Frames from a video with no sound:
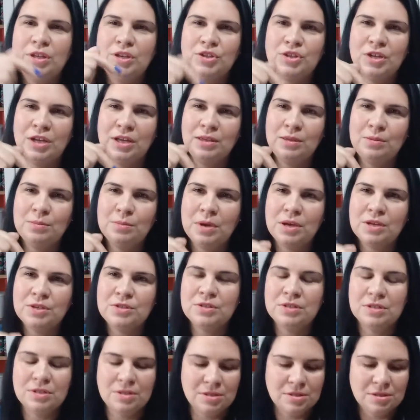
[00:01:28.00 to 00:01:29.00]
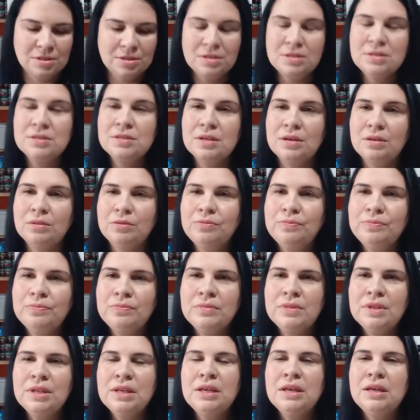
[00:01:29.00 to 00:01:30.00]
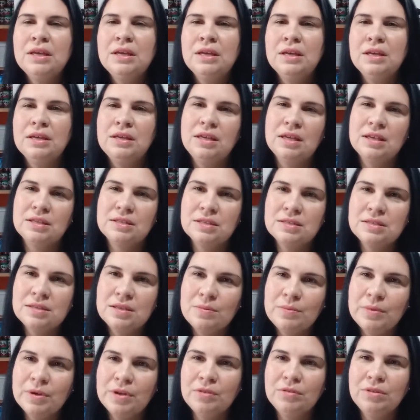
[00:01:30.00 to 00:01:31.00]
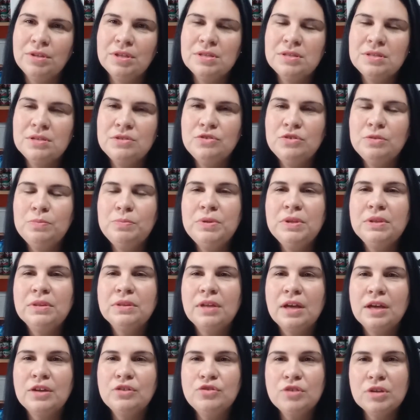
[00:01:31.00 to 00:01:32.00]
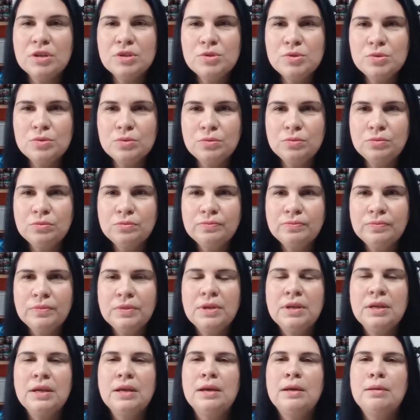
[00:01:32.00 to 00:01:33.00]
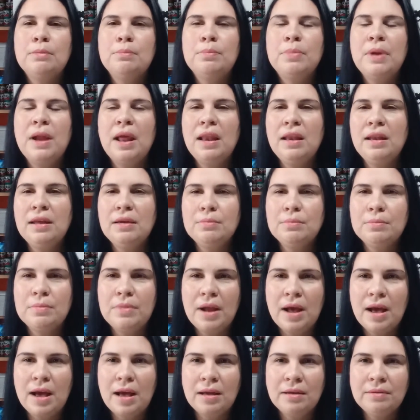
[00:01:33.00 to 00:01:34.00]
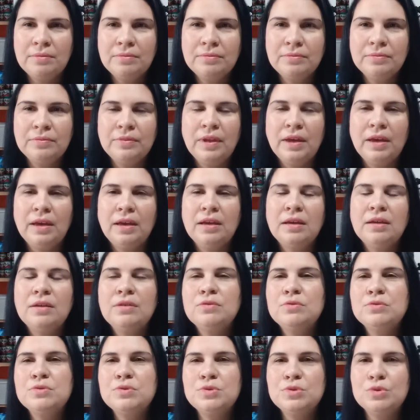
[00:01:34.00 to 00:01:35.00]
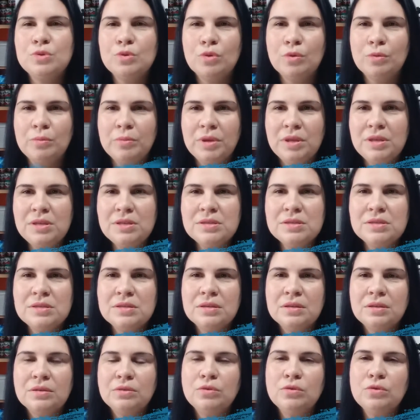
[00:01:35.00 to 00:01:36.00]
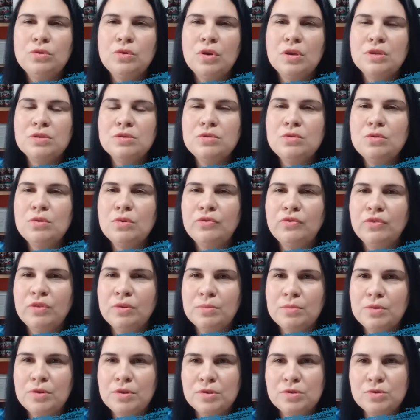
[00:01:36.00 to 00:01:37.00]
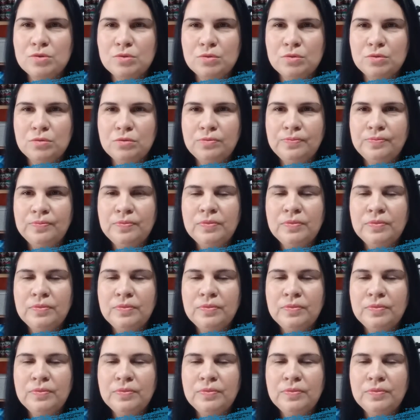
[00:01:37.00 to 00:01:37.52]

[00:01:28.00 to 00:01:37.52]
deixar aqui embaixo na descrição. E essa semana eu decidi pintar de azul para lembrar, né, os homens do nosso Novembro Azul,